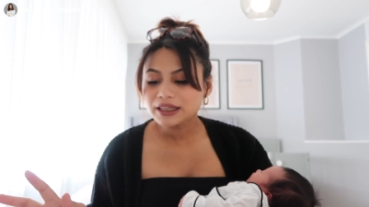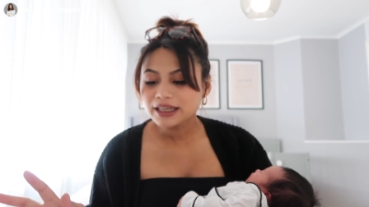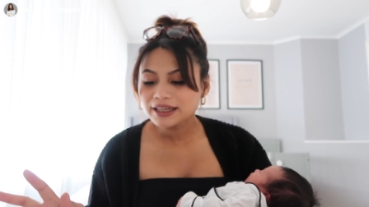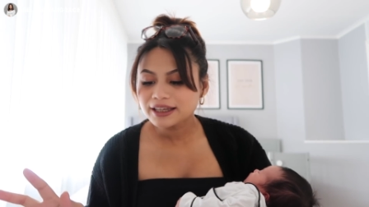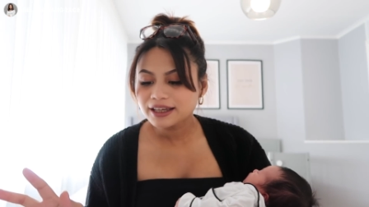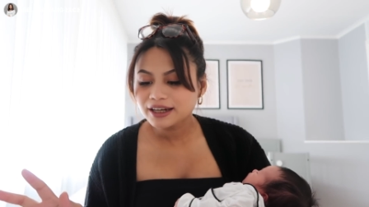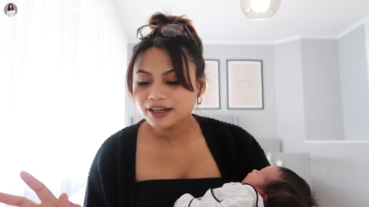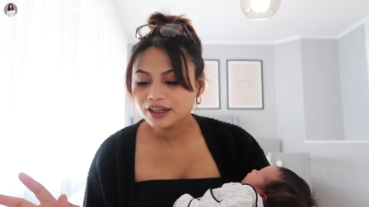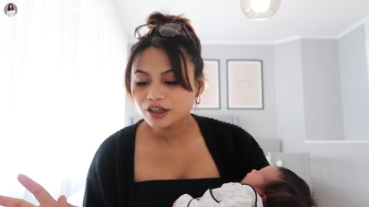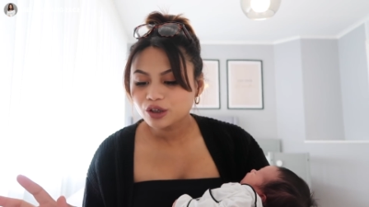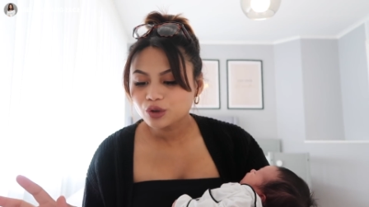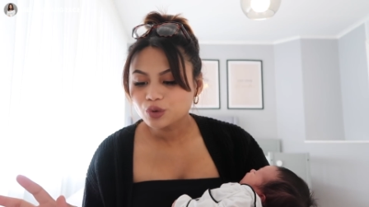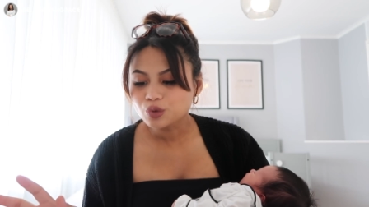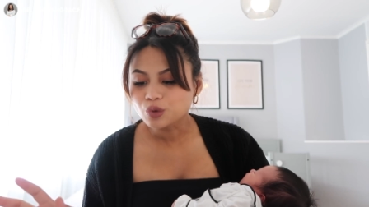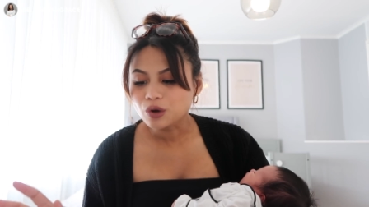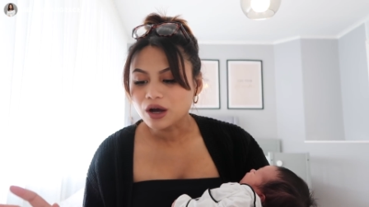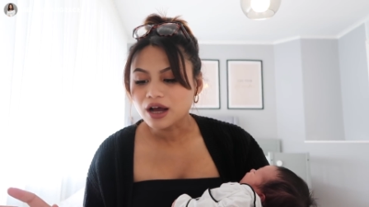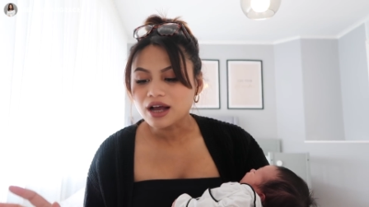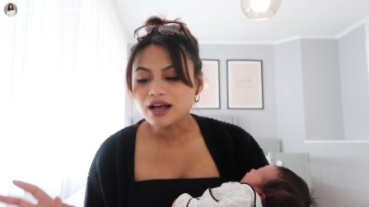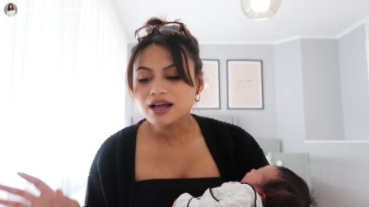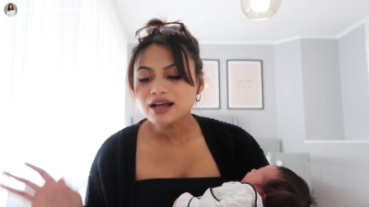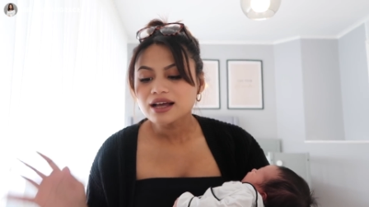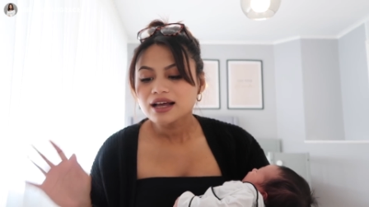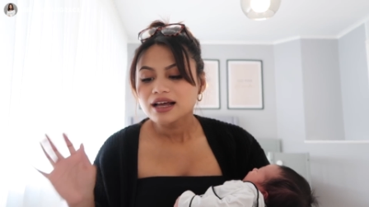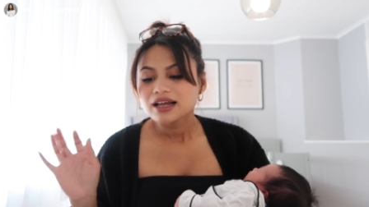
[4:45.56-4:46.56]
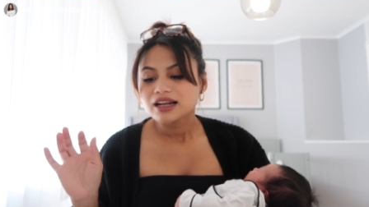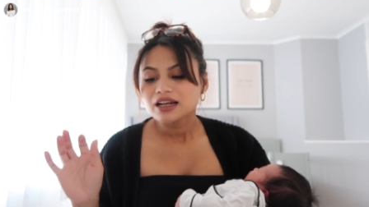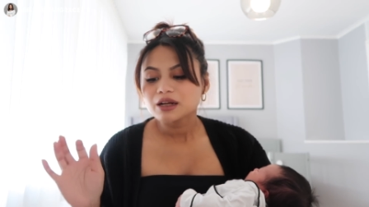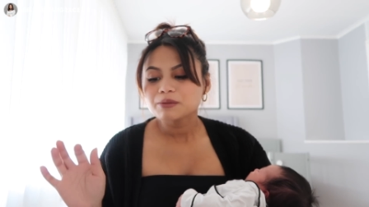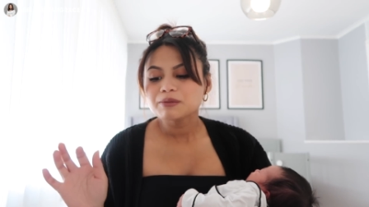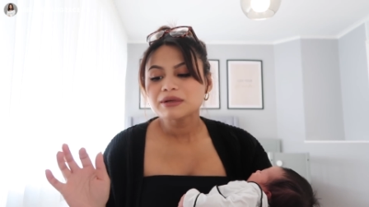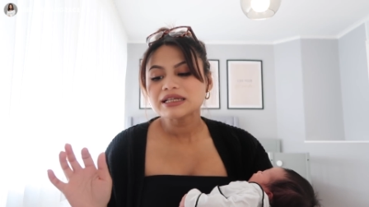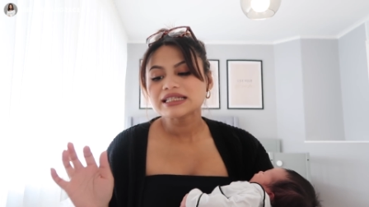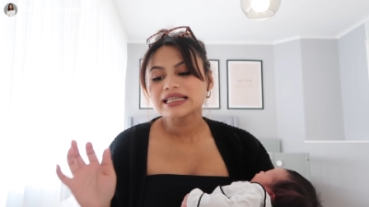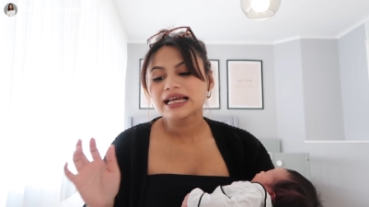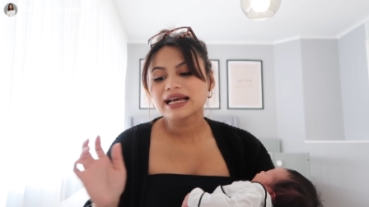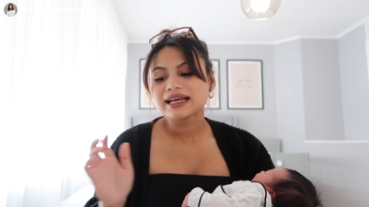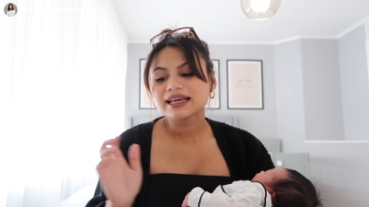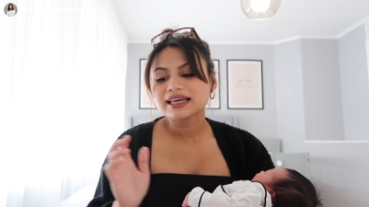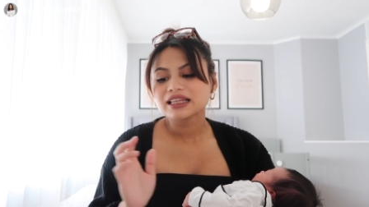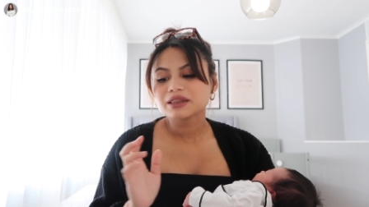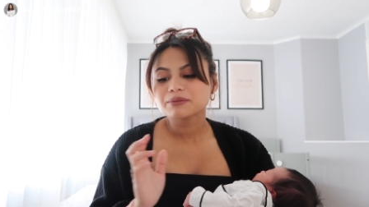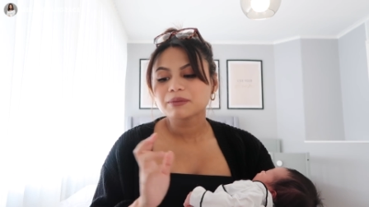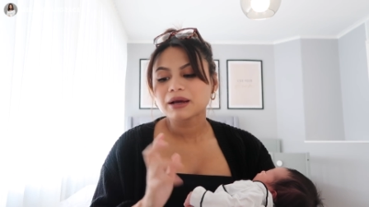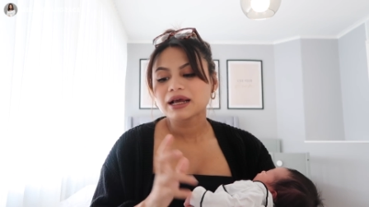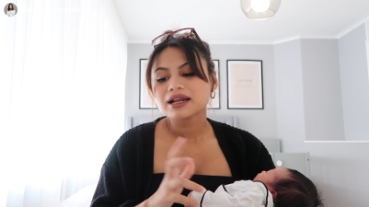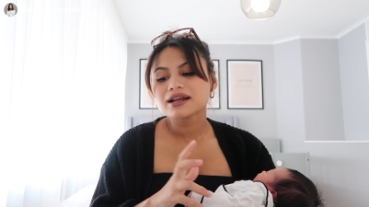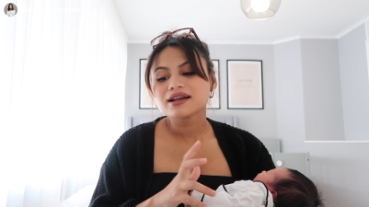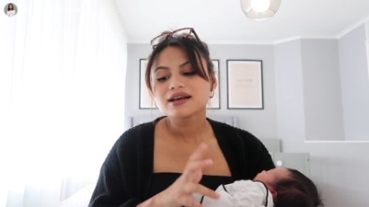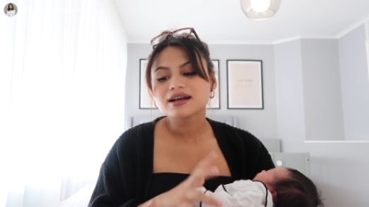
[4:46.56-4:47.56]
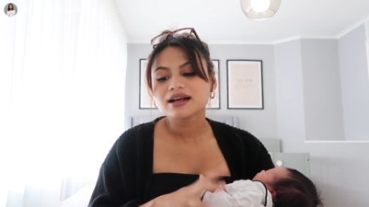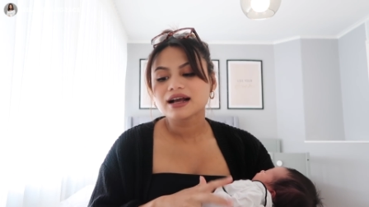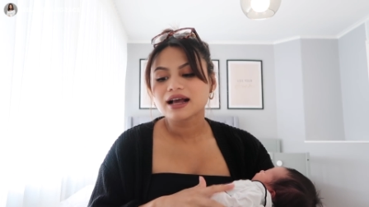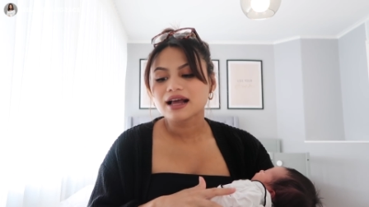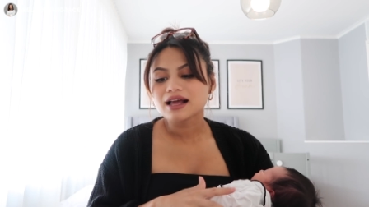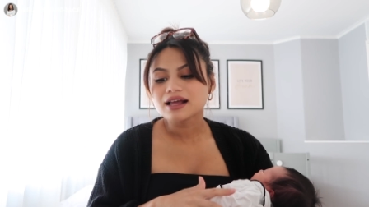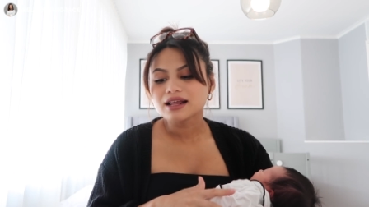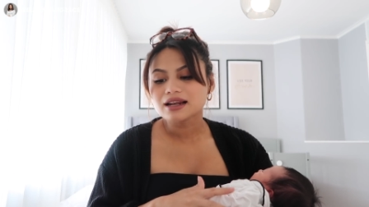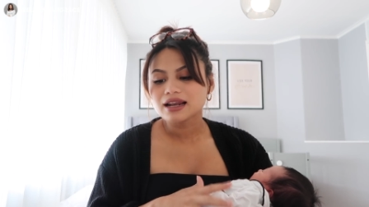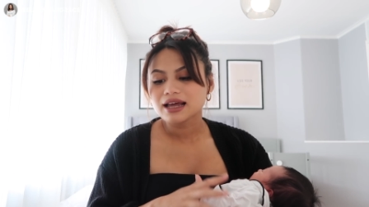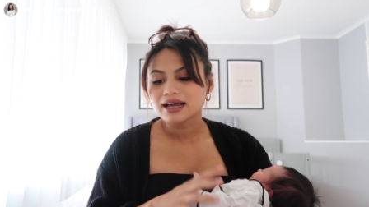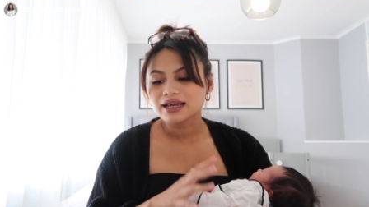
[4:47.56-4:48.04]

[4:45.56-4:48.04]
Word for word: Pertanyaan yang kedua, lebih sakit mana kak,